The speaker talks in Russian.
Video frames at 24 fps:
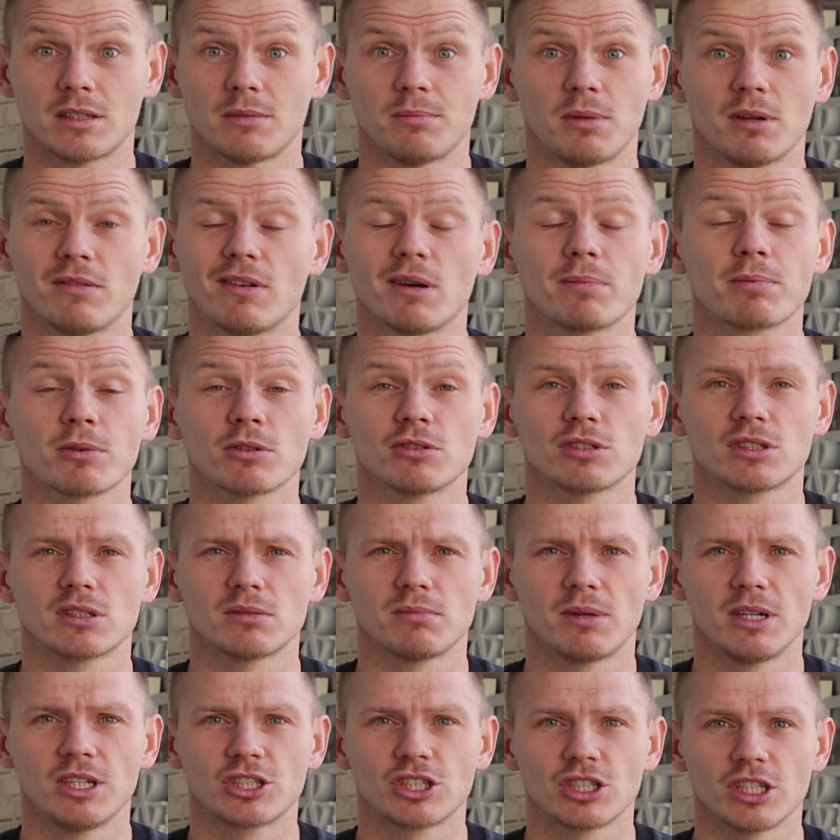тебе вопросы
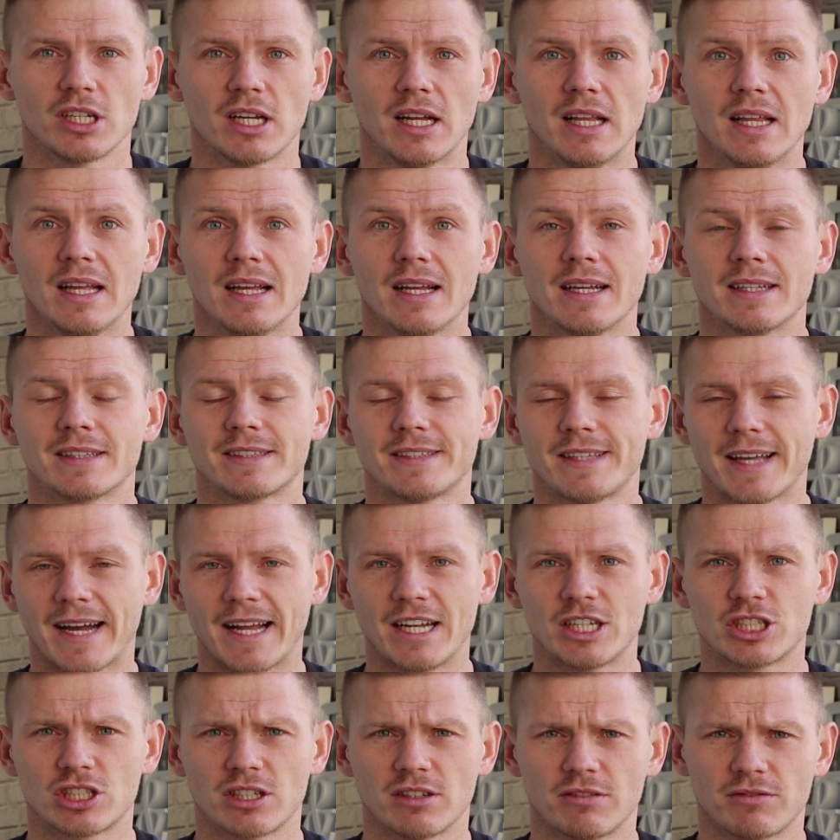большие.
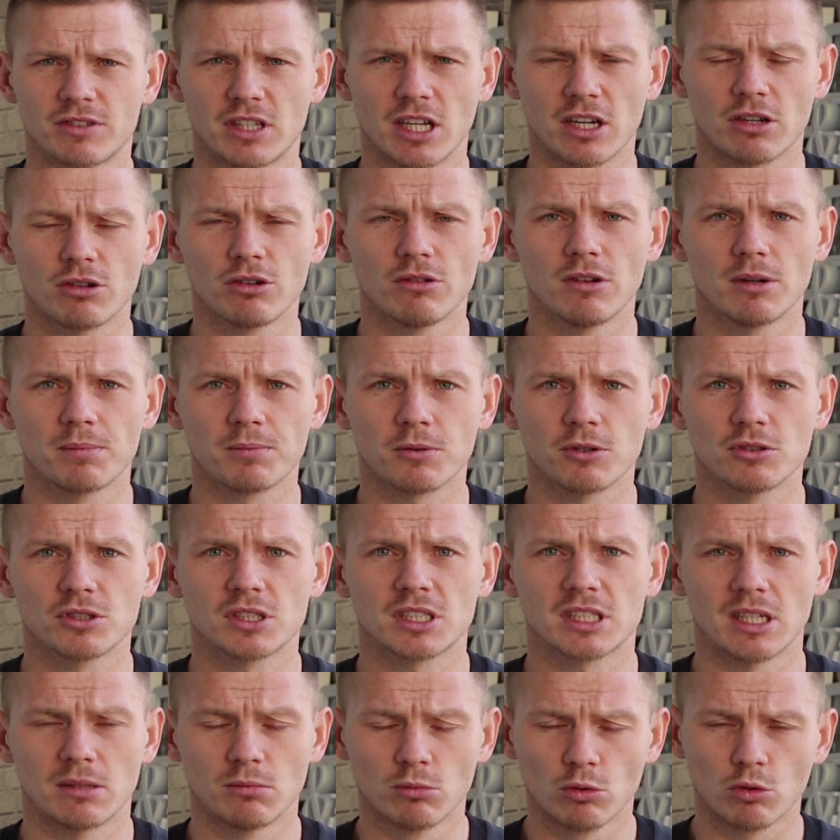Дальше, второй
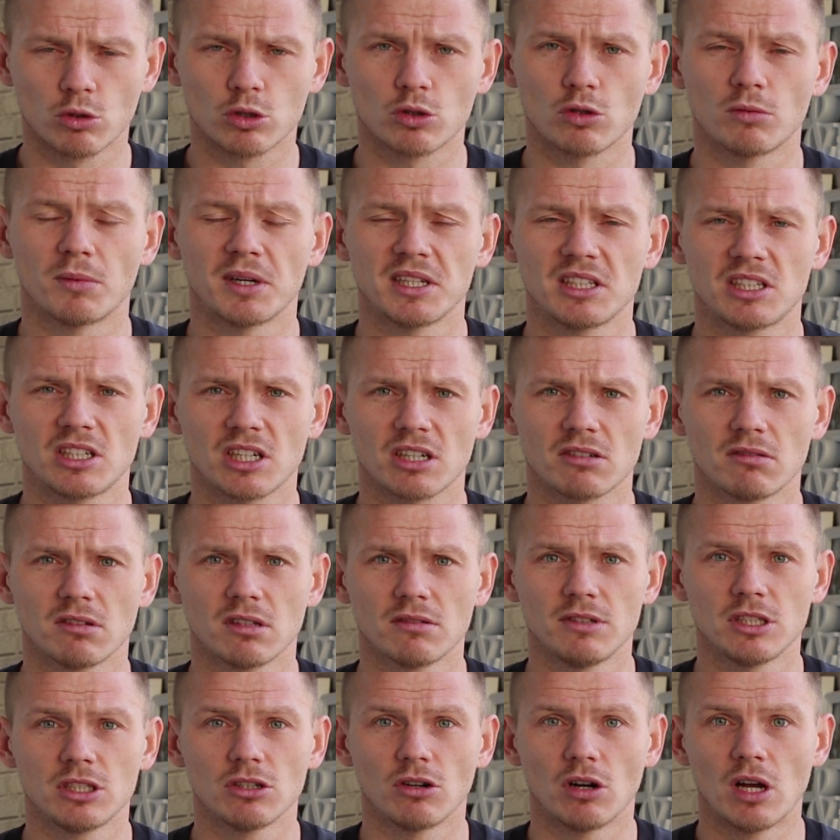вопрос тому, кто
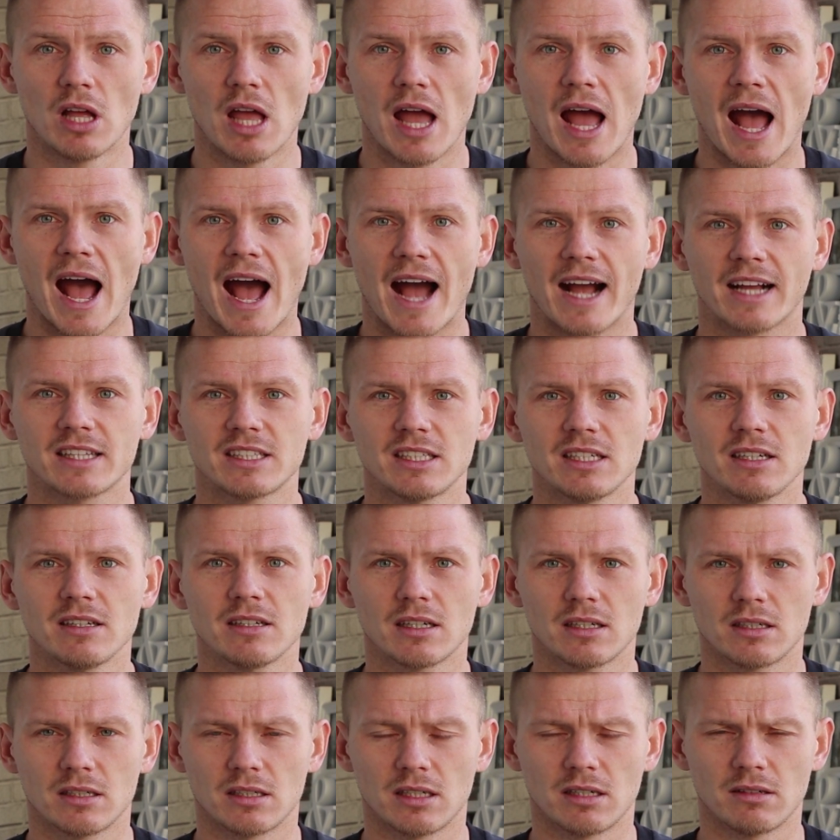монтировал видео. А где
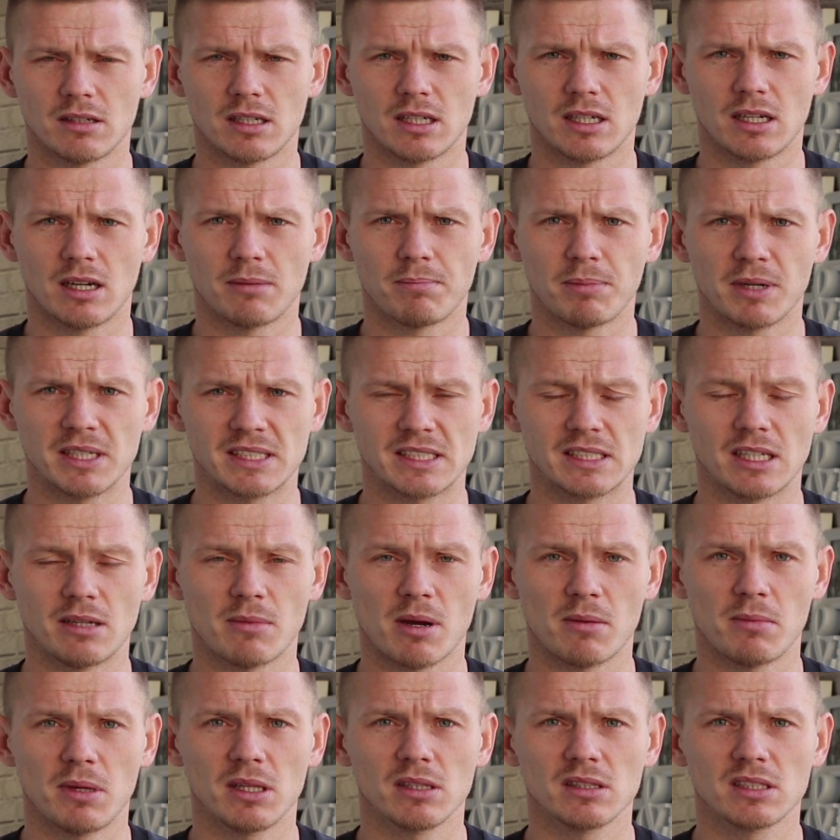э, опасные
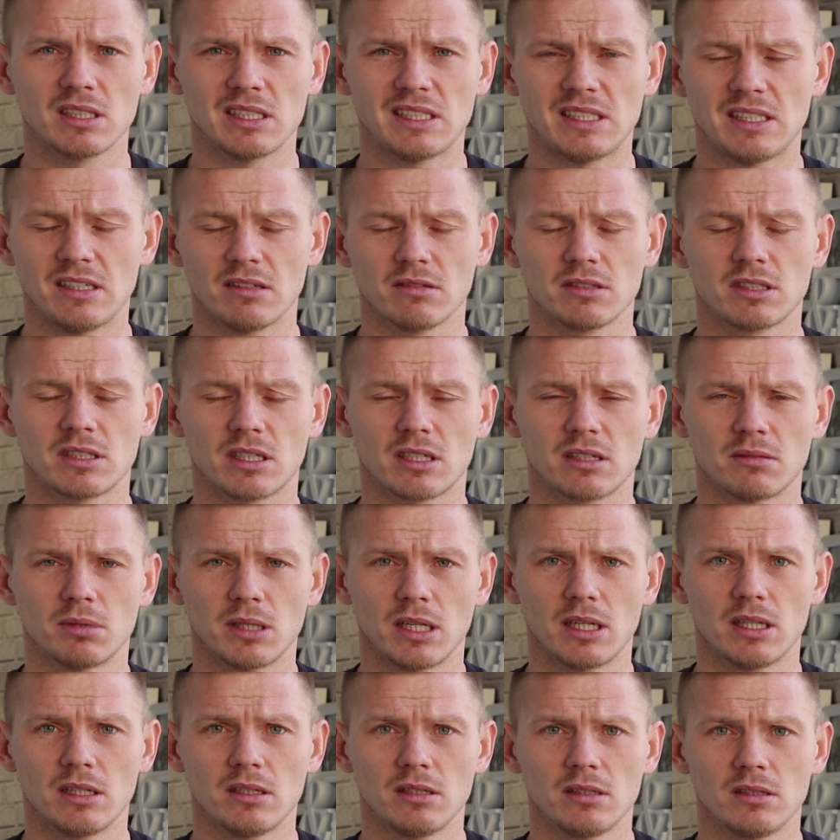моменты селтика
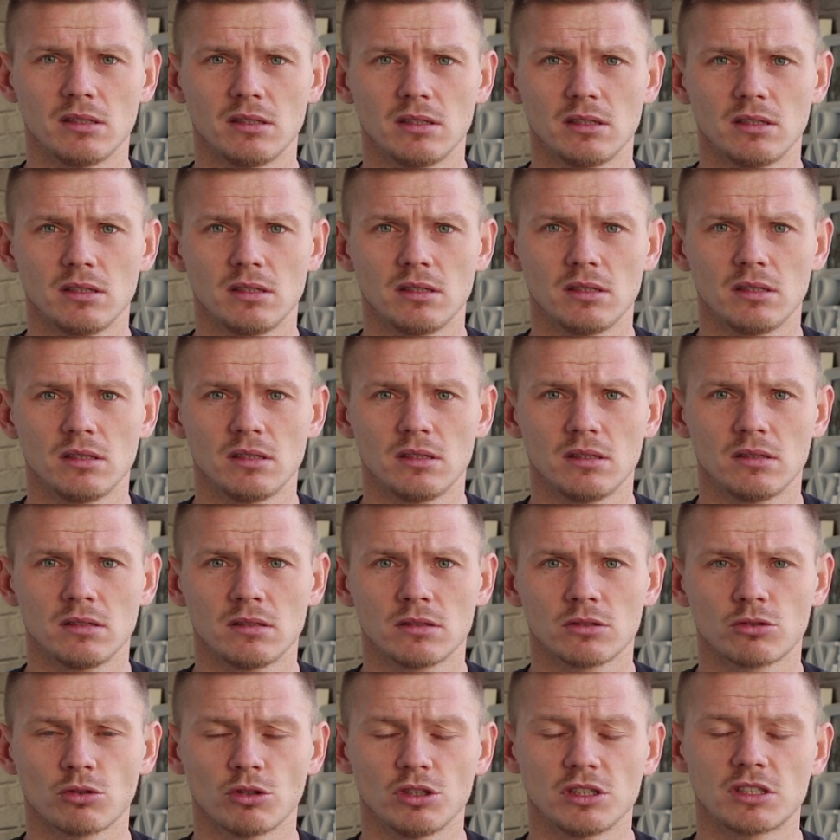были?
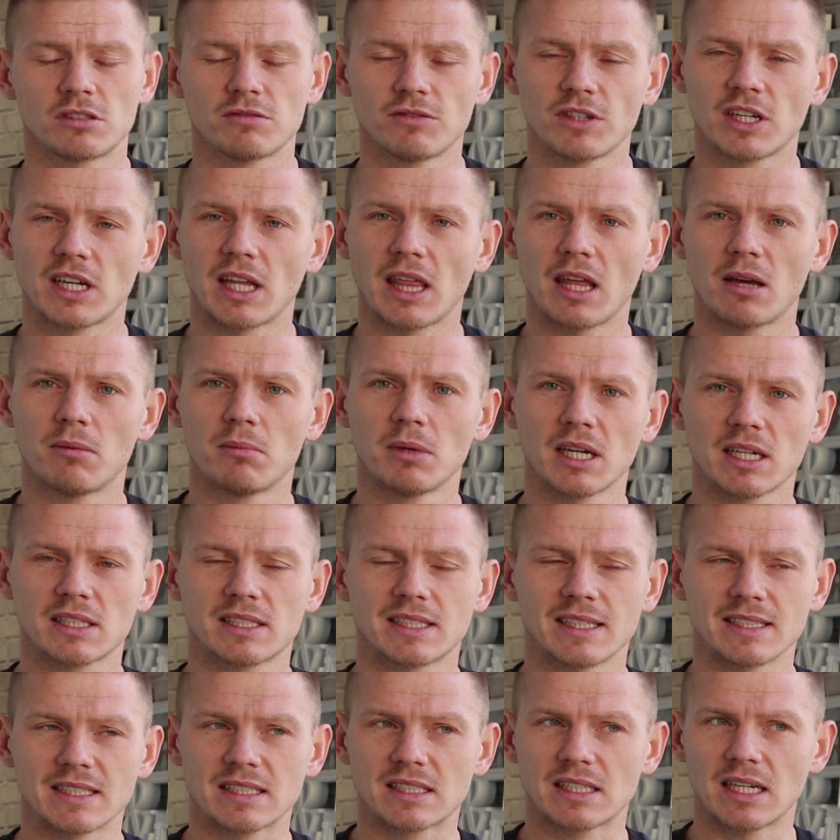То есть в игре мы их
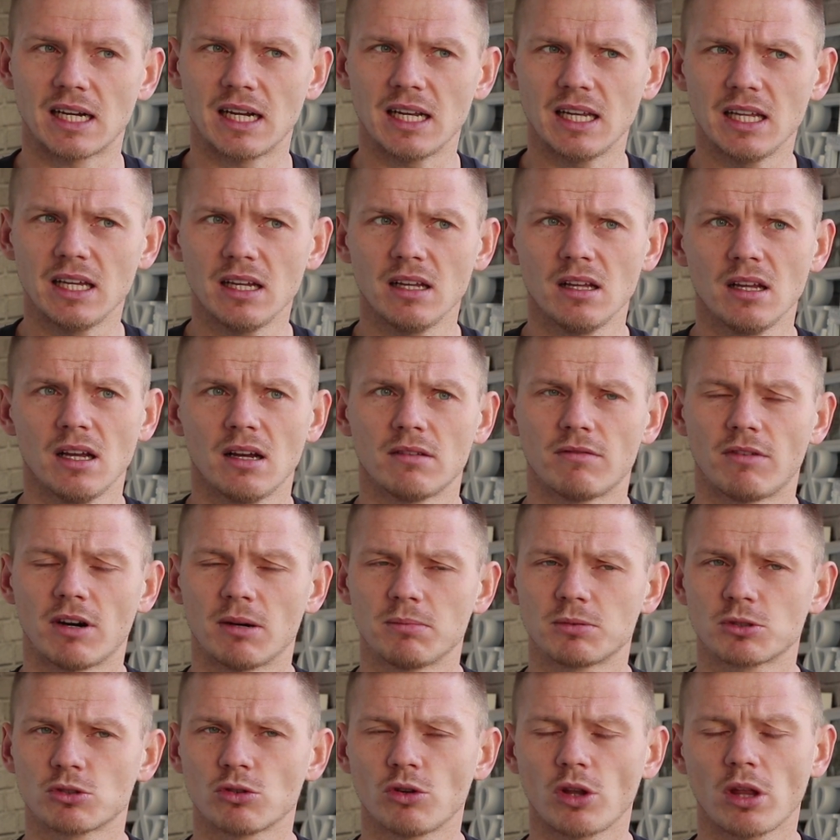создали, в
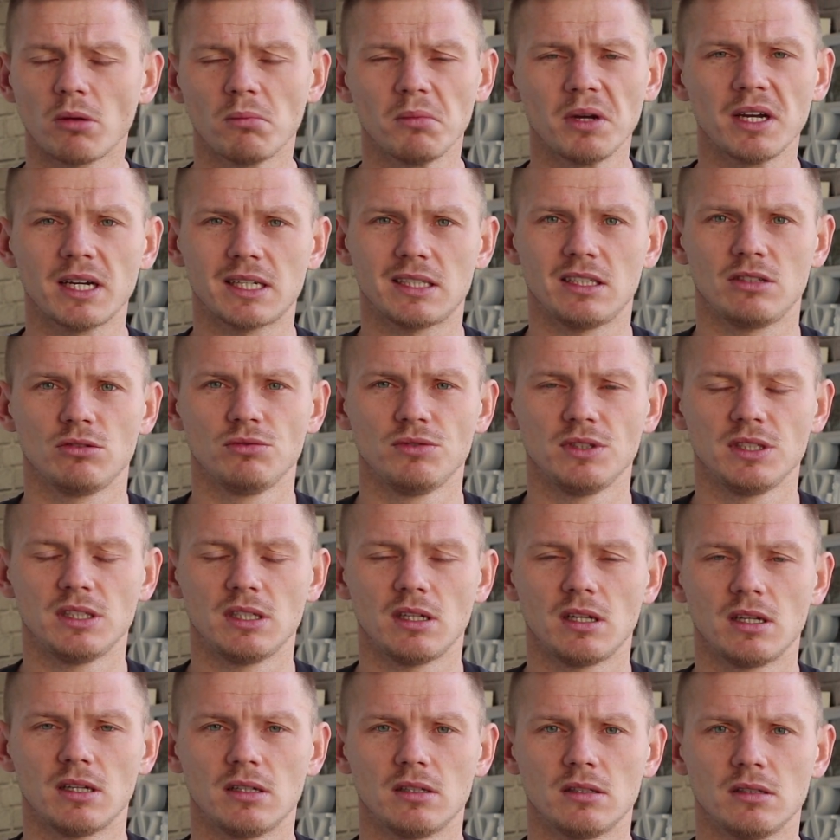обзоре мы их не
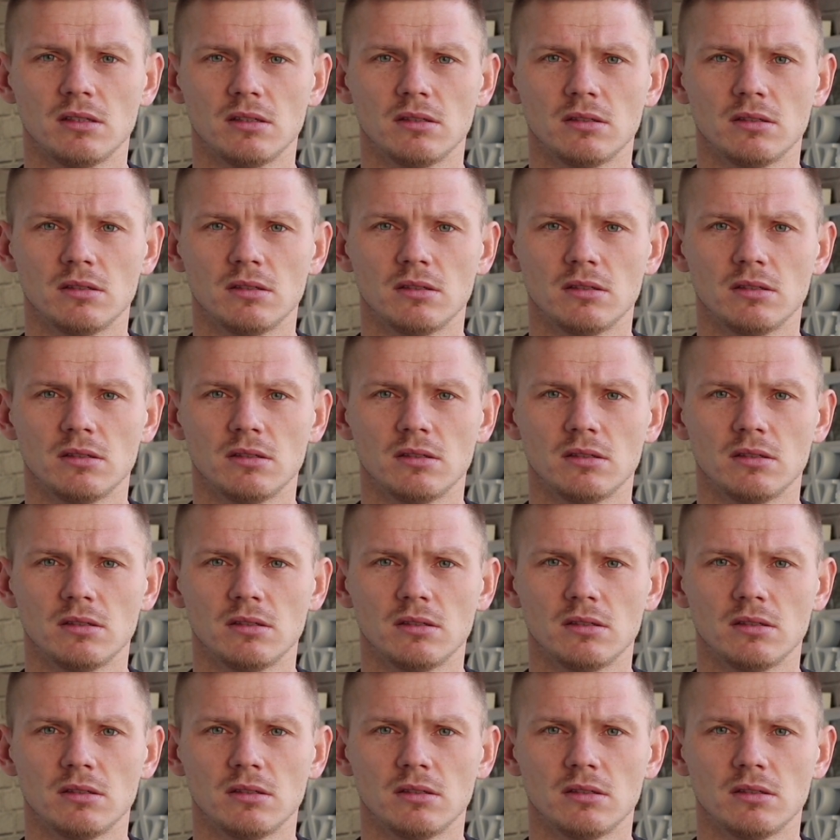увидели.